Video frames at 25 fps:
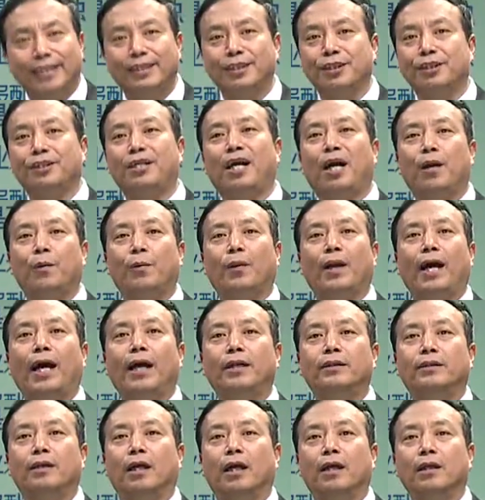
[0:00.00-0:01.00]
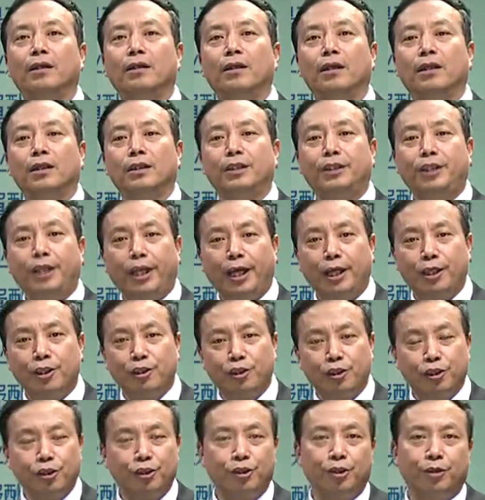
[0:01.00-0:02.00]
子商务来讲。现
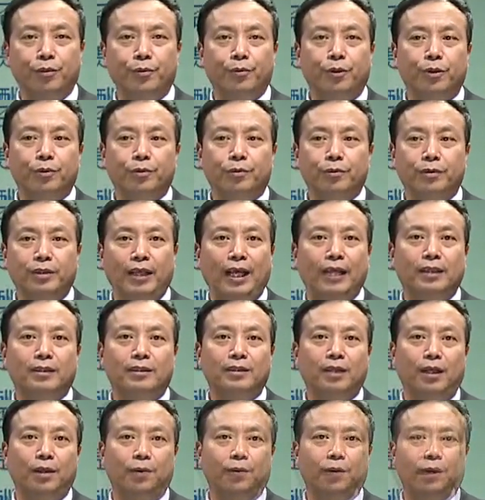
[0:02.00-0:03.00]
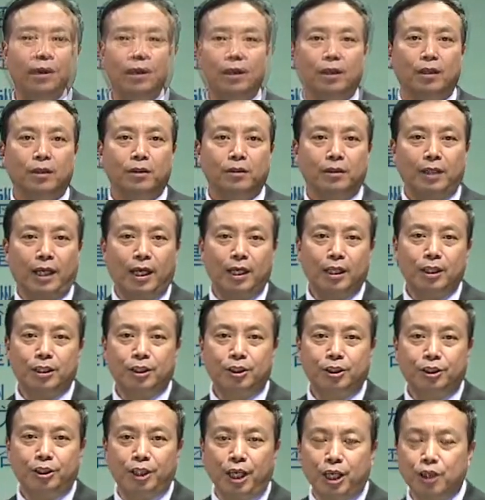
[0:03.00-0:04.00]
实生活中，电子商务，我在
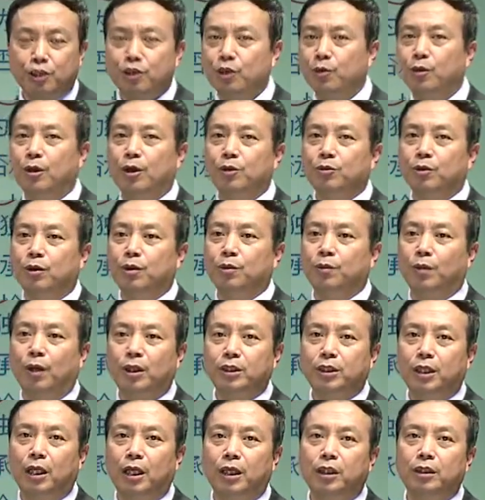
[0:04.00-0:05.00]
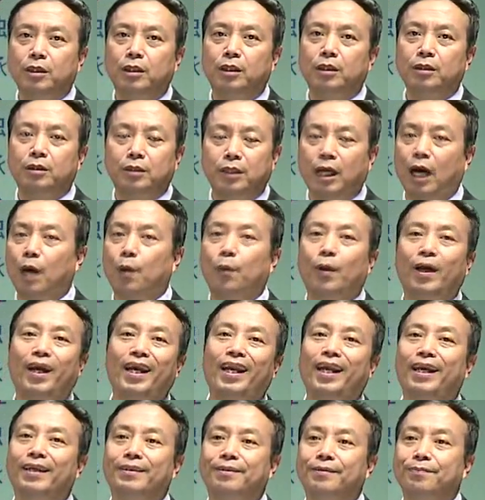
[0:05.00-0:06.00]
现实生活中，我曾经讲过一个
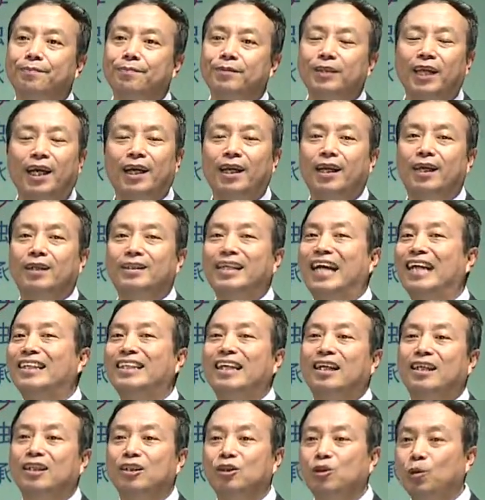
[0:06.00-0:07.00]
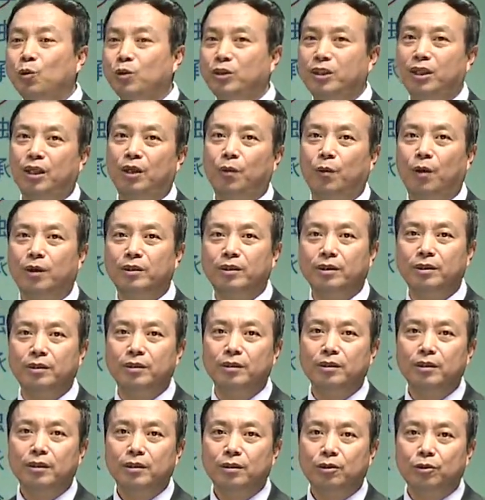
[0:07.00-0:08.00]
例子，这个例子大家可能都经历过，
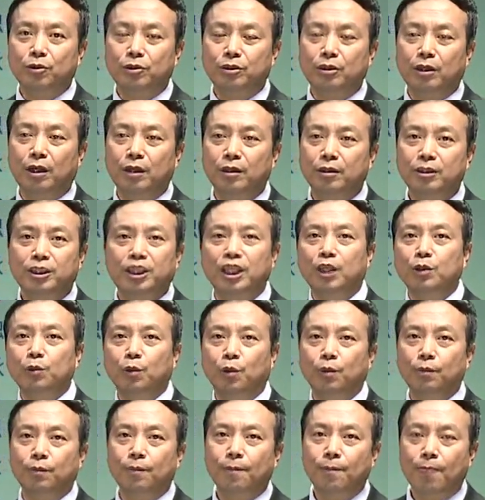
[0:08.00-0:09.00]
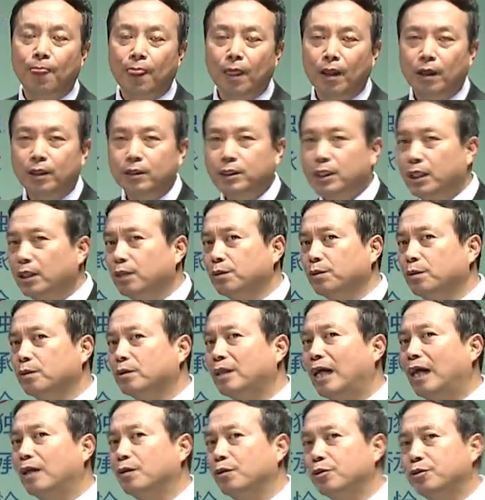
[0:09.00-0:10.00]
就是京东。京东
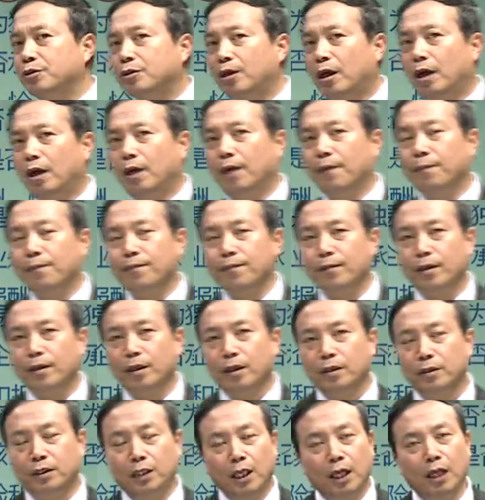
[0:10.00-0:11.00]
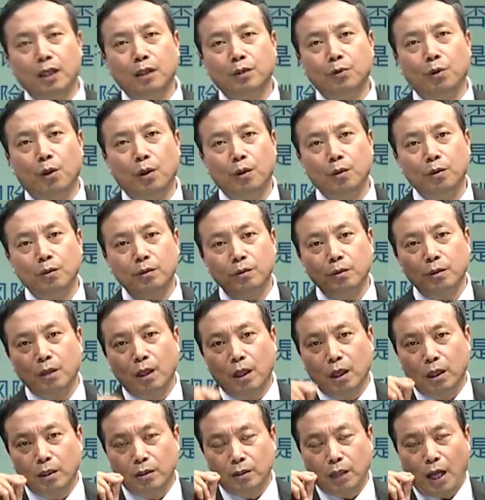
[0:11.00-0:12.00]
大家都知道啊，京东
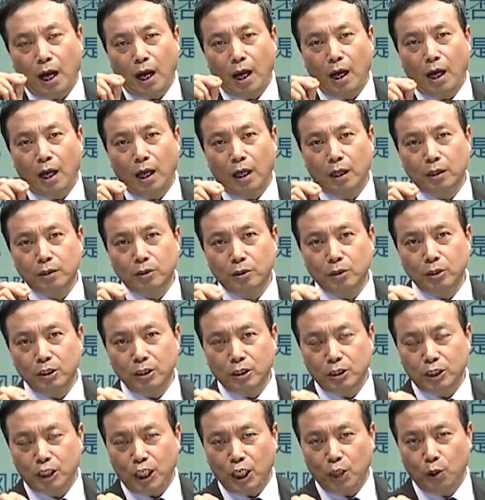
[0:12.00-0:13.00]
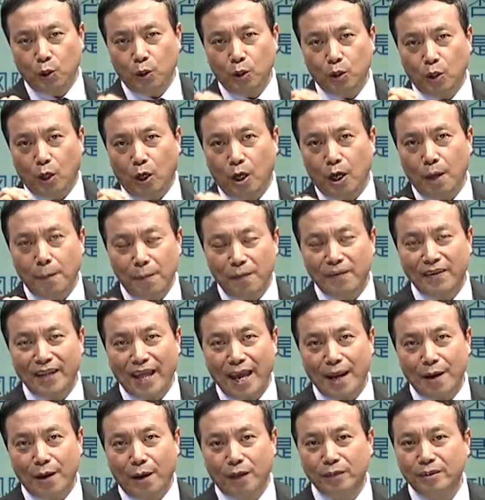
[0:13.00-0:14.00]
它其中有一部分
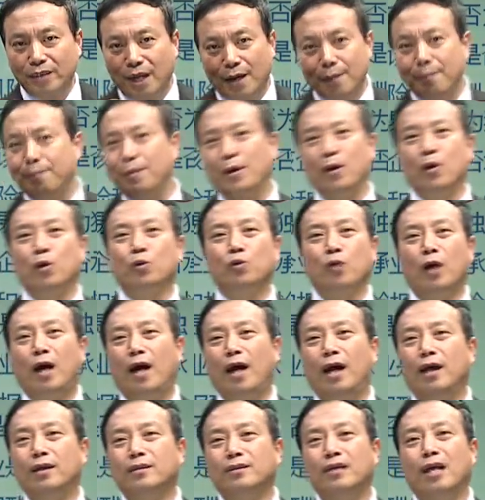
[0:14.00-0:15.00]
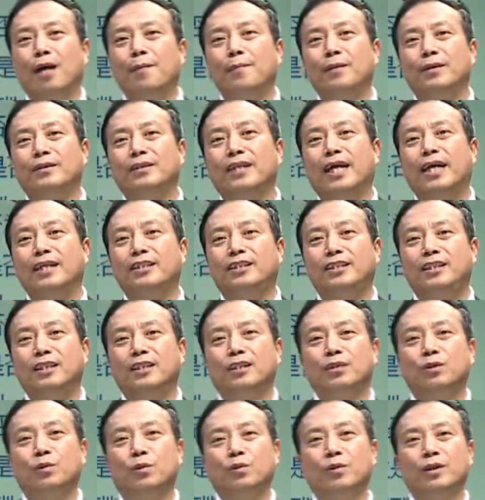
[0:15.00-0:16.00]
内容，咱们比如说啊，咱们在
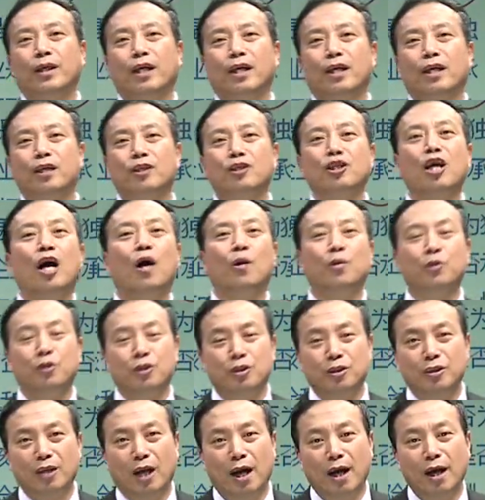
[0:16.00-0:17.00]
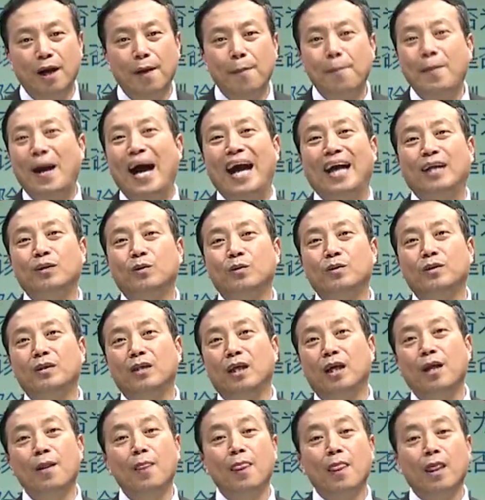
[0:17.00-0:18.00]
京东那个超市上买个东
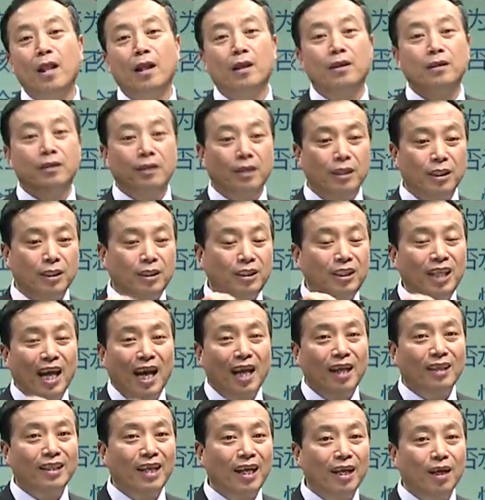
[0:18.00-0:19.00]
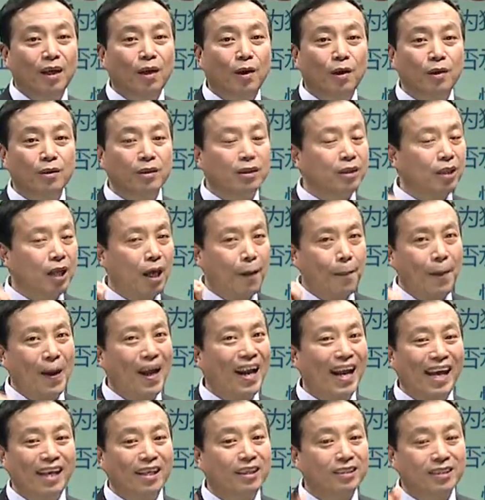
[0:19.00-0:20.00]
西，你下了单以后，一般
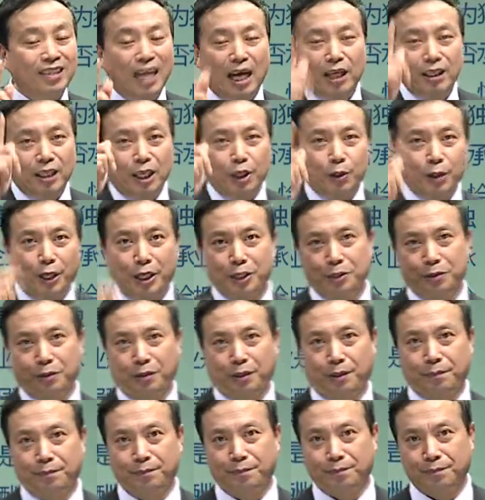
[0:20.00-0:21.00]
来讲当天就可以收到。